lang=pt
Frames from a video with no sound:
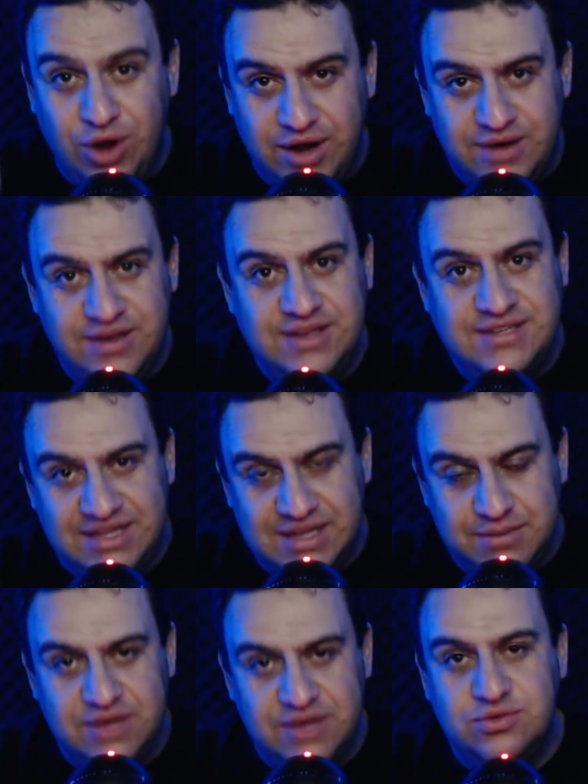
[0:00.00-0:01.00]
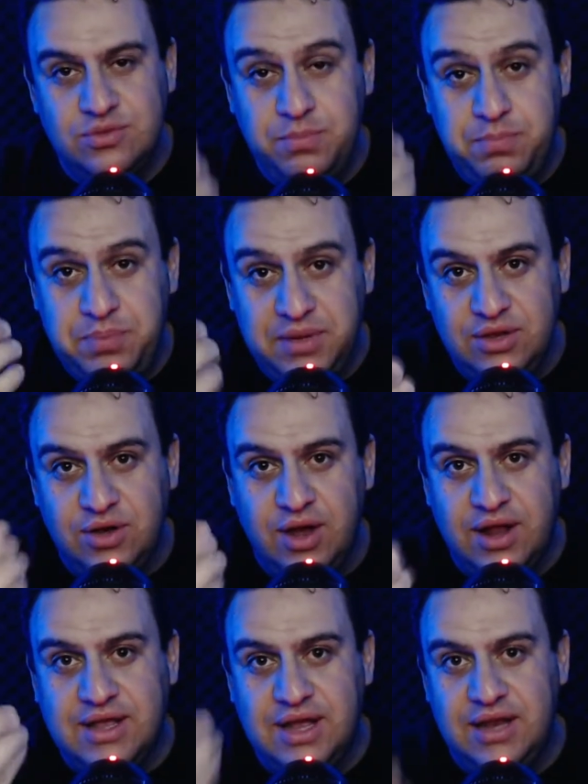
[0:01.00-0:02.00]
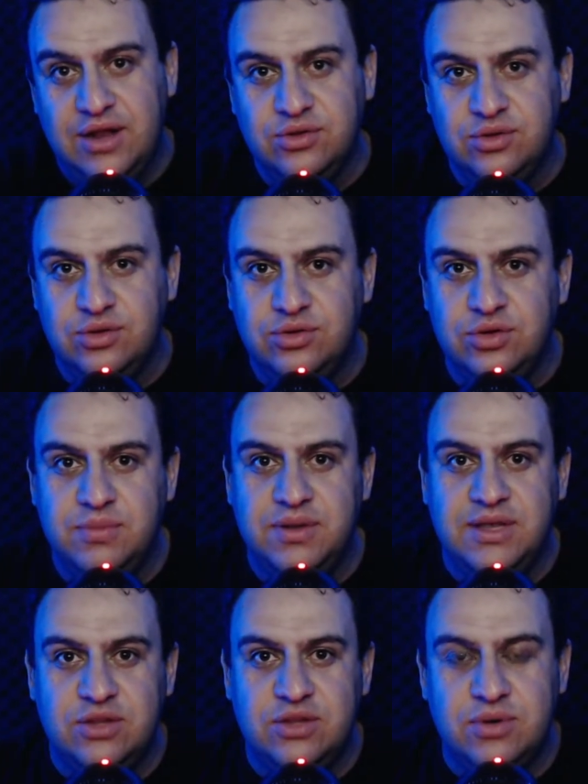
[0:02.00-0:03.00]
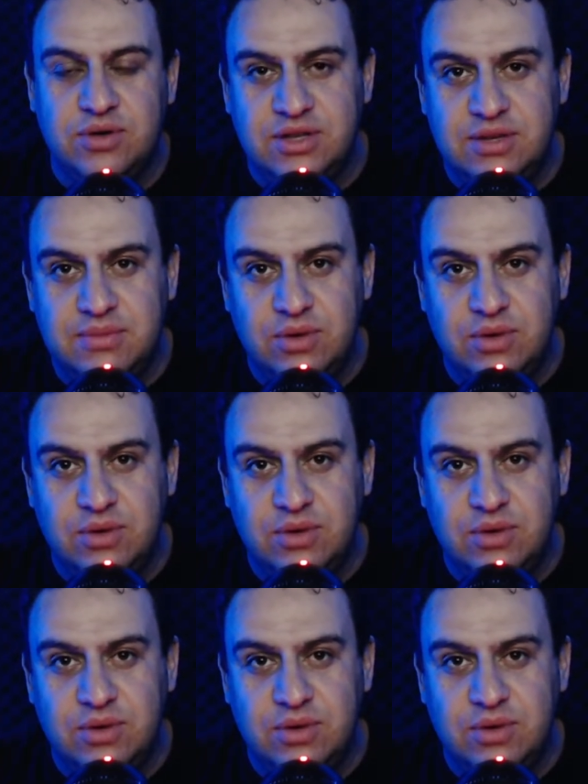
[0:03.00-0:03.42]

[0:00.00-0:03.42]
exatamente, no pior canal do YouTube, que é do meu querido irmão